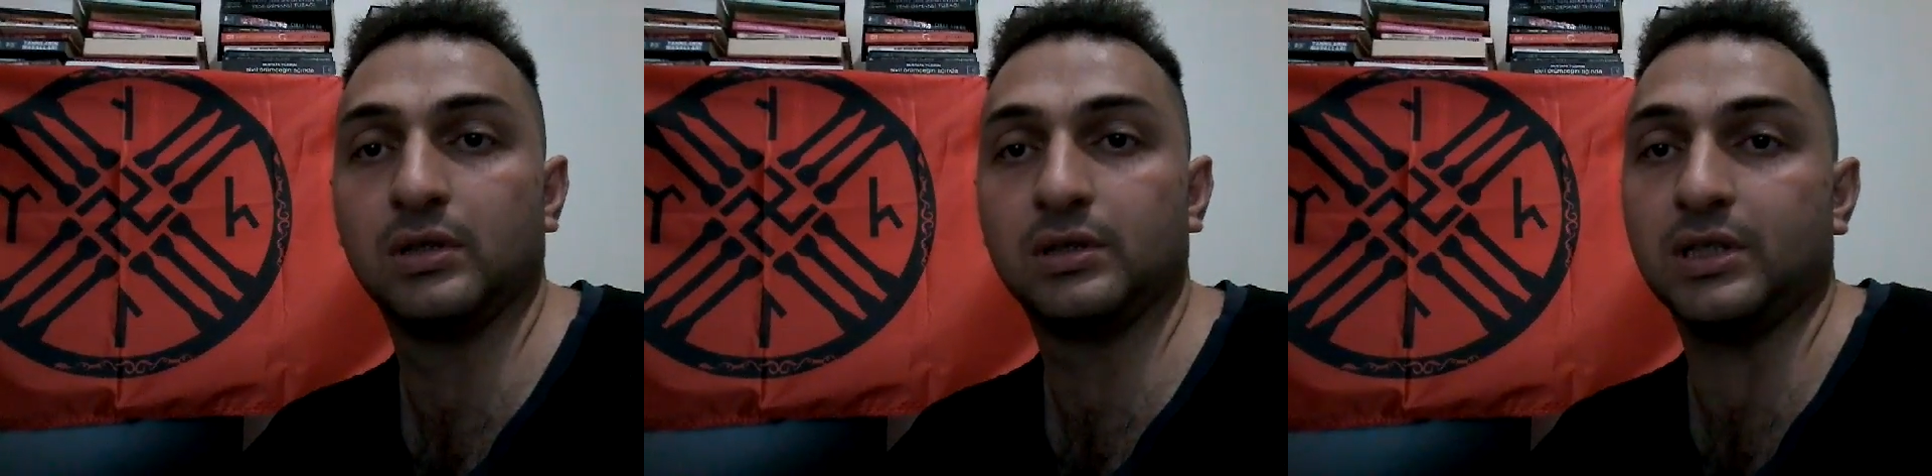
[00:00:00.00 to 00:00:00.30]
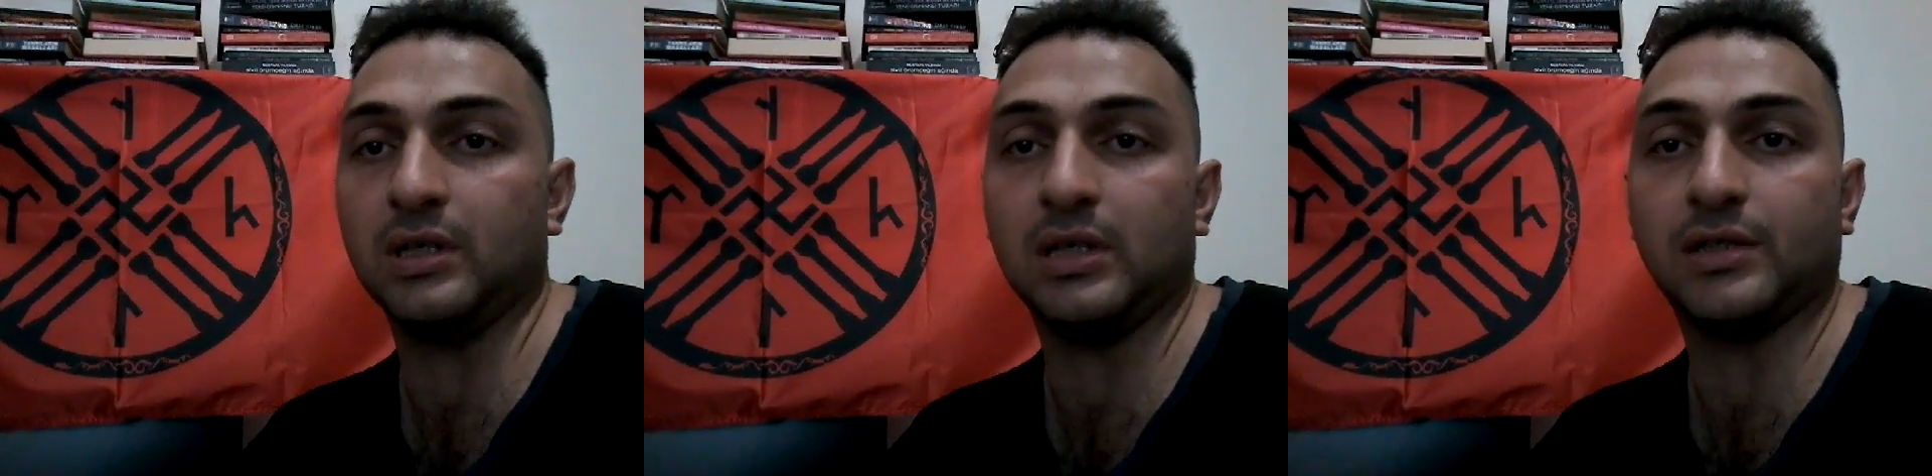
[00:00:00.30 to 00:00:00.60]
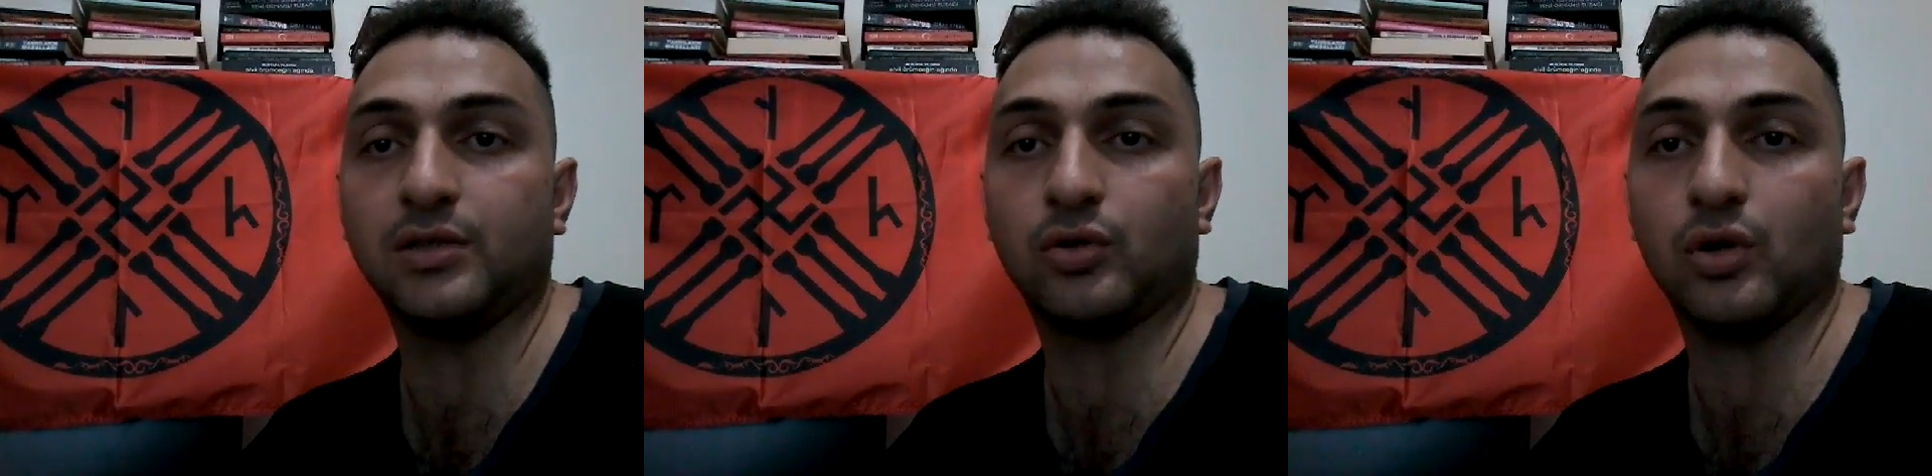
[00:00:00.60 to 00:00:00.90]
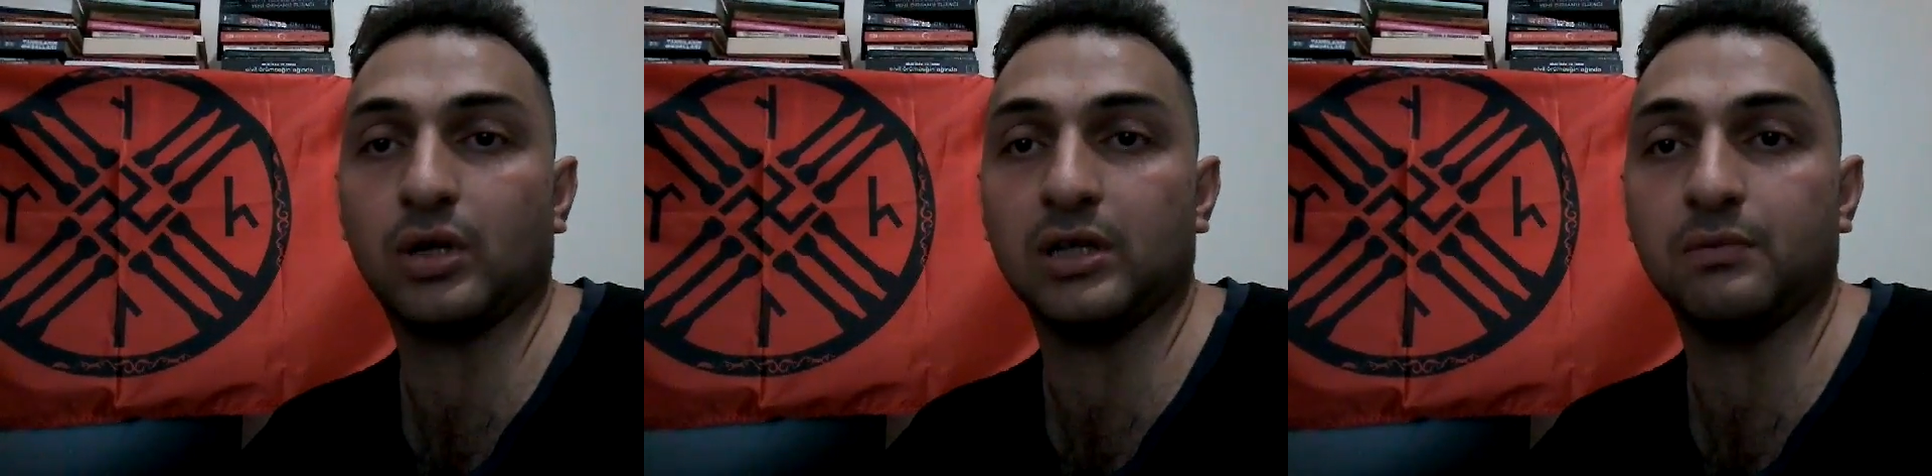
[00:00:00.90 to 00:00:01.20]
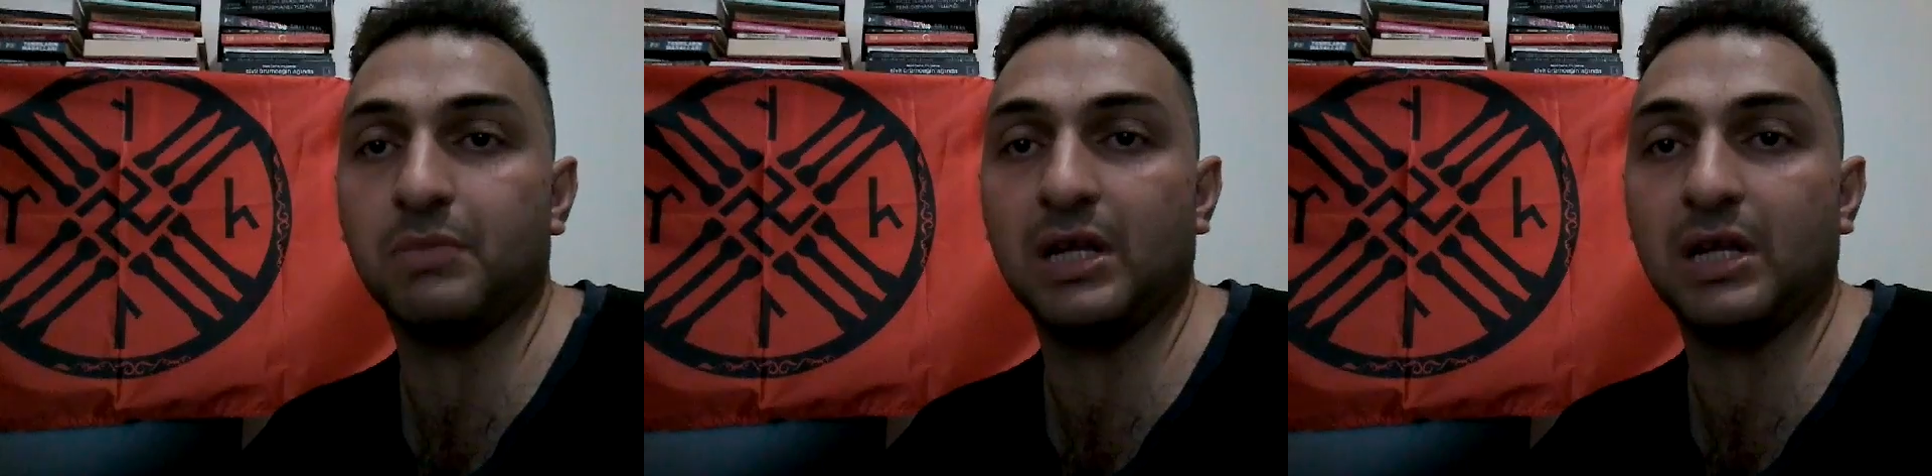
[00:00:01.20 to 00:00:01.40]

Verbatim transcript: Senin etnik kökenin